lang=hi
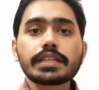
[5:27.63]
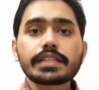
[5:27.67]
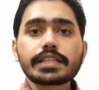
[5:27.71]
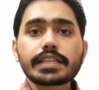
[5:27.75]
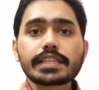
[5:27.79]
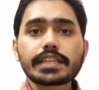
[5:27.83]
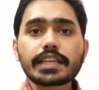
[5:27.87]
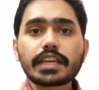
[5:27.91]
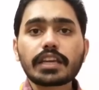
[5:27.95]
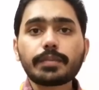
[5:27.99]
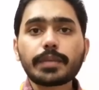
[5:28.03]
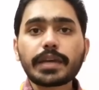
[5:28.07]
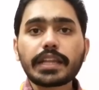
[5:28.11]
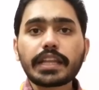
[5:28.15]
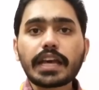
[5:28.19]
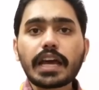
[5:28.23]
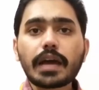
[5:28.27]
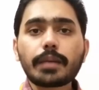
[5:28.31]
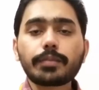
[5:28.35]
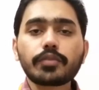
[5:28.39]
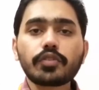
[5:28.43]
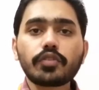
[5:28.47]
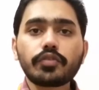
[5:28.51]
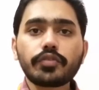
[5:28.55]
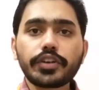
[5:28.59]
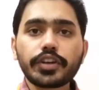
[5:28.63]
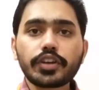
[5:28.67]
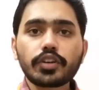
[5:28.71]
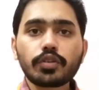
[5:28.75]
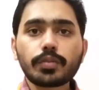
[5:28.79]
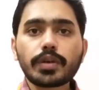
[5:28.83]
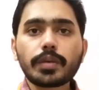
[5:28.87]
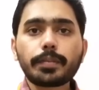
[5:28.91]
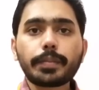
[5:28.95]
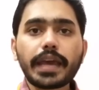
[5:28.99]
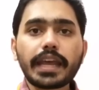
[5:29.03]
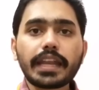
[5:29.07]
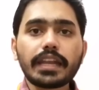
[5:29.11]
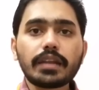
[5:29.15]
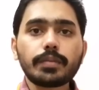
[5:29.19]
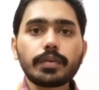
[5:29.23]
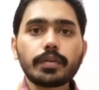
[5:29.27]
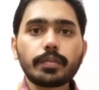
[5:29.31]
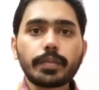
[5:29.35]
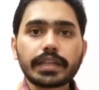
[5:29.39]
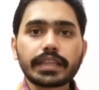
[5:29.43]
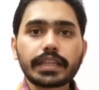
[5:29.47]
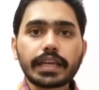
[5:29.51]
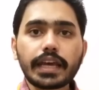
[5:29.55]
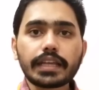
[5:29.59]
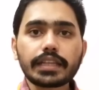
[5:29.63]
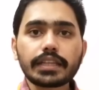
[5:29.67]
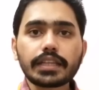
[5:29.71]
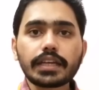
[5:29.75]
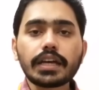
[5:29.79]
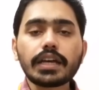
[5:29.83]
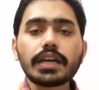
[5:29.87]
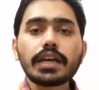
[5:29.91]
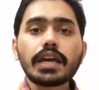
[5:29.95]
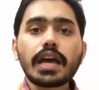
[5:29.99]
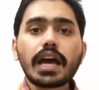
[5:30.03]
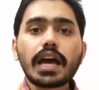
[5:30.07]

जैसे कि मैंने आपको वीडियो में पहले भी बताया था